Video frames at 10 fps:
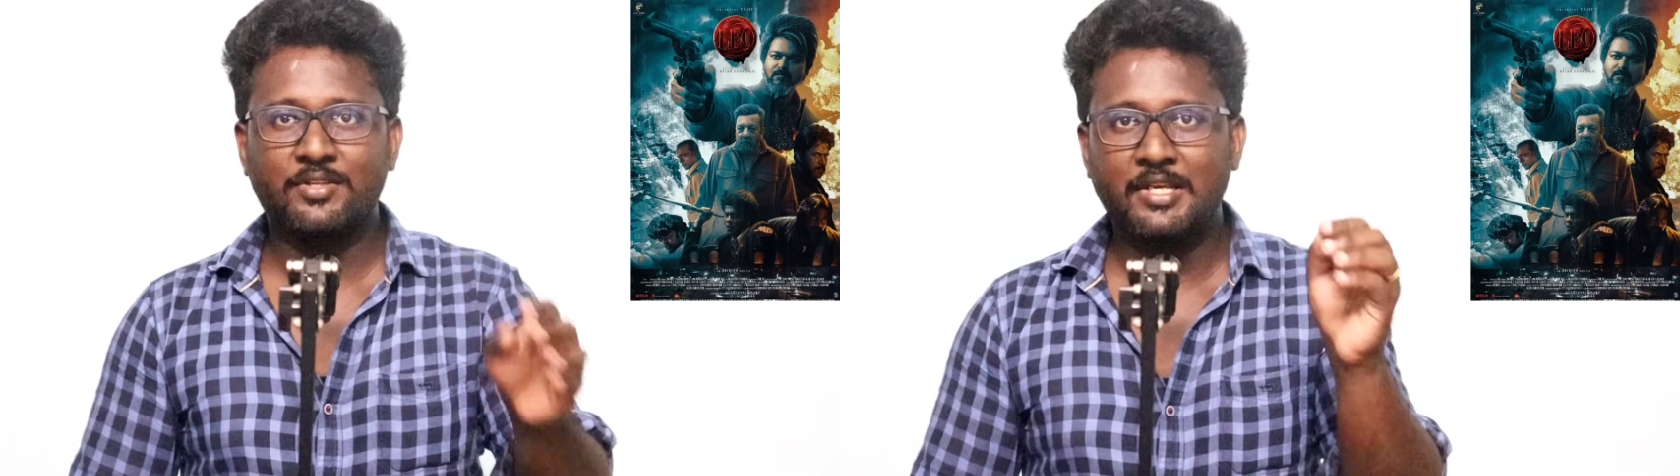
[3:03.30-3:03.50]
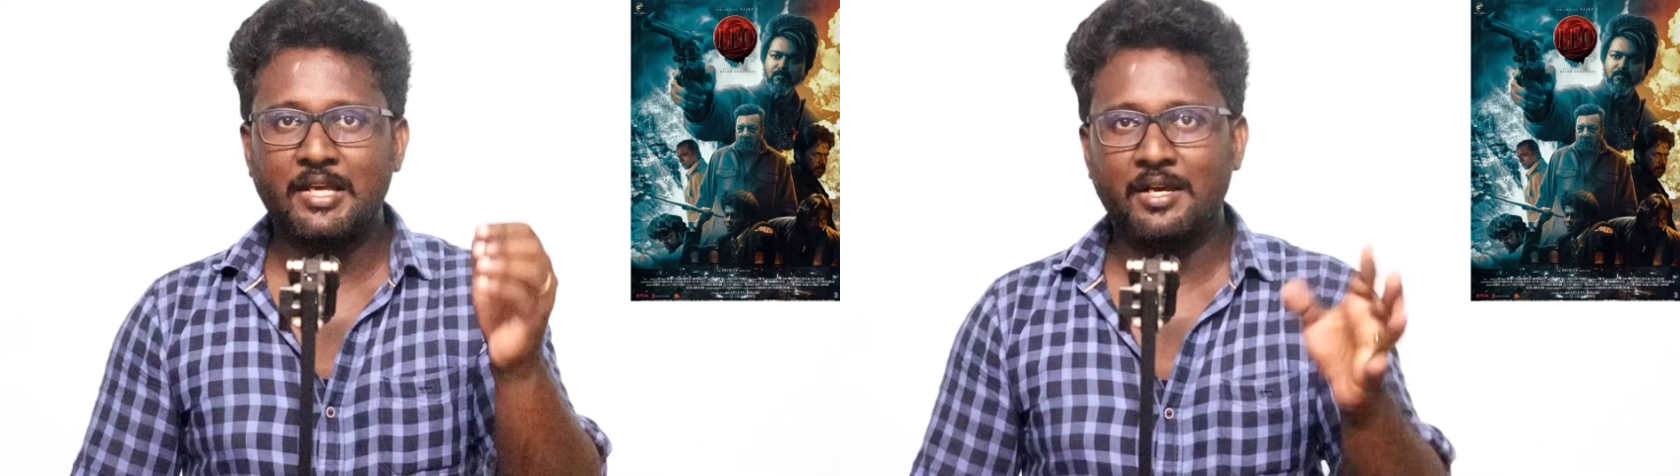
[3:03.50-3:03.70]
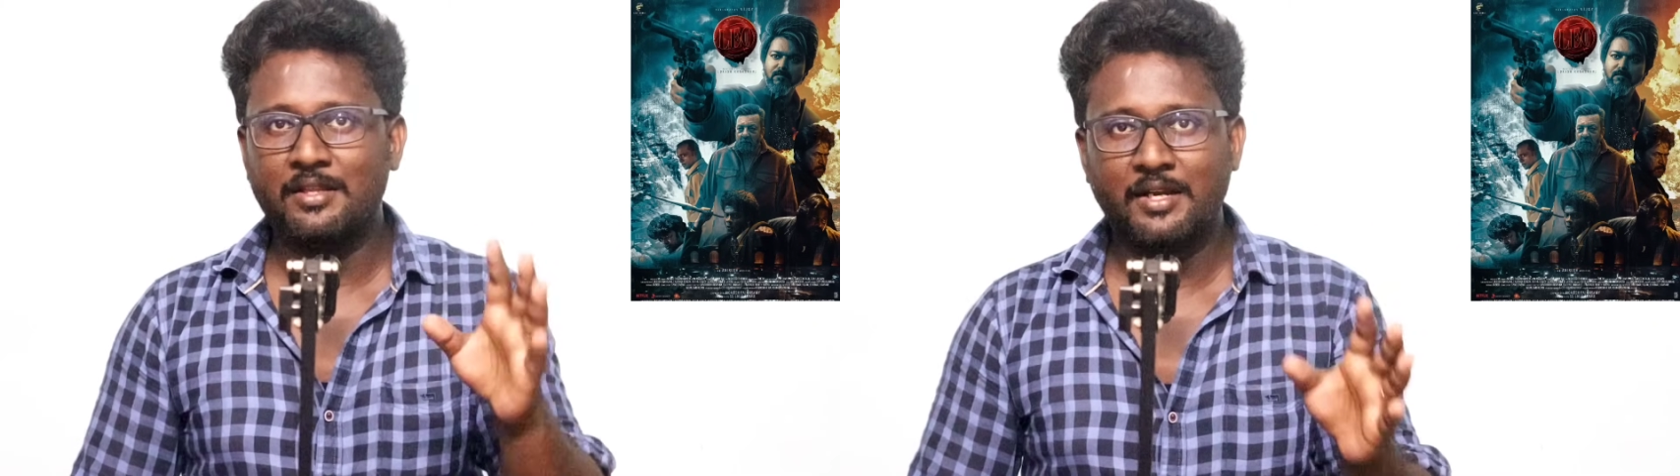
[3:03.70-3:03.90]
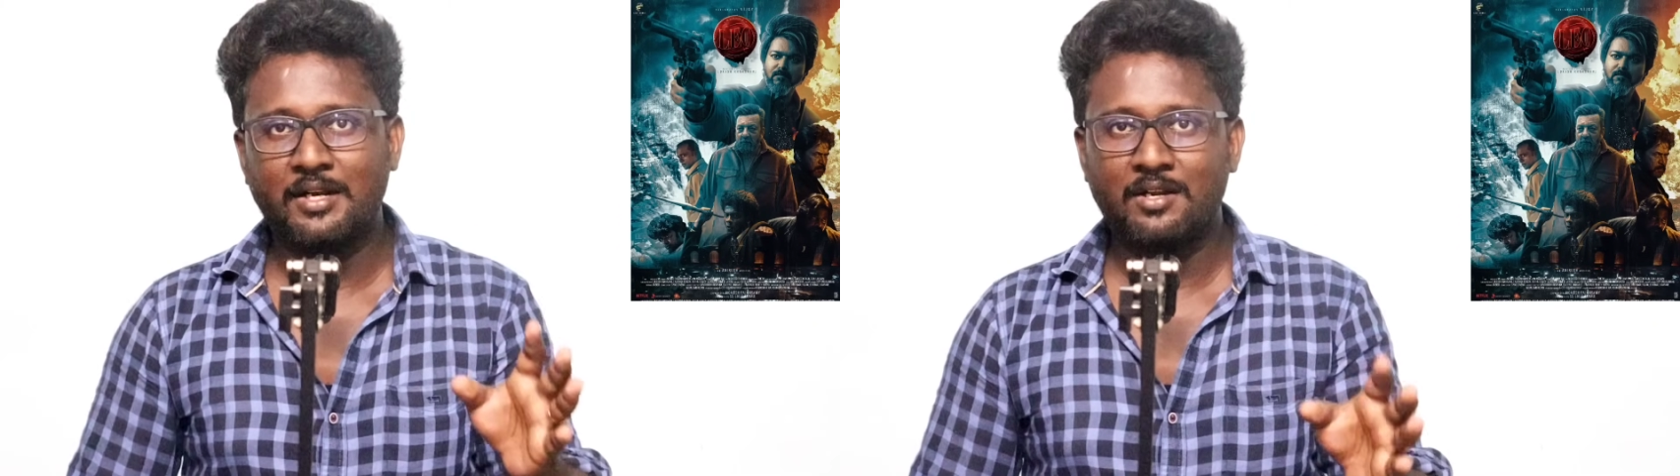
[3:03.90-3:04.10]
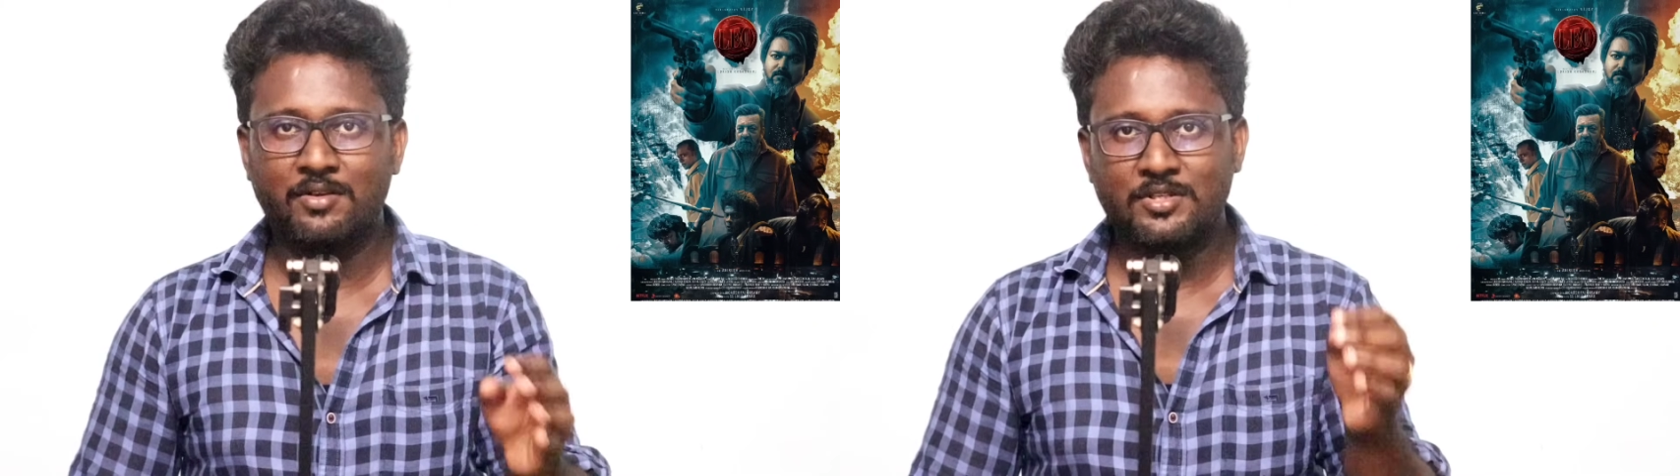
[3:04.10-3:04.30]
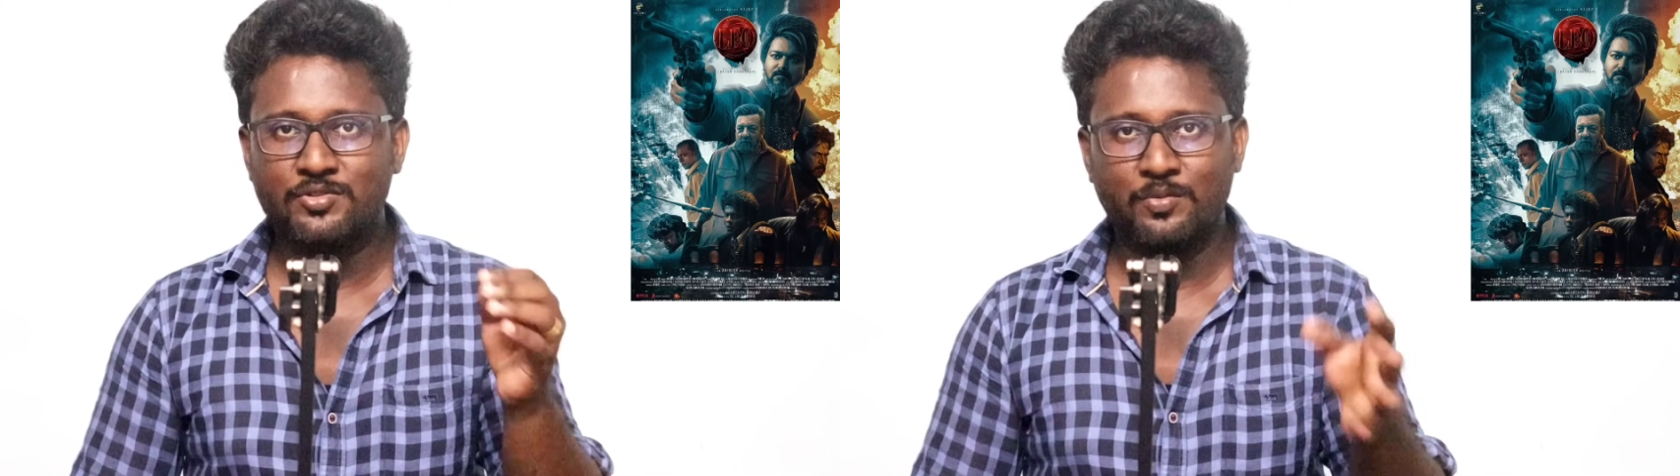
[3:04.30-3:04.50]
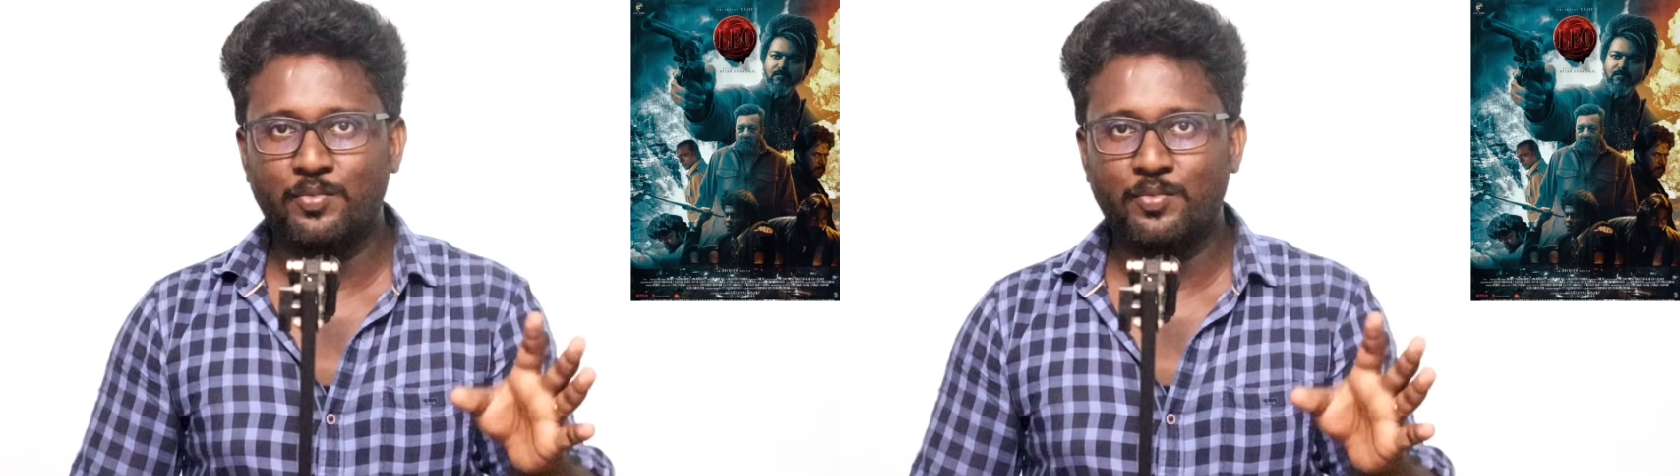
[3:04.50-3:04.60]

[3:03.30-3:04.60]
வந்து நீங்கள் தேட்டரில் வந்து ஷோ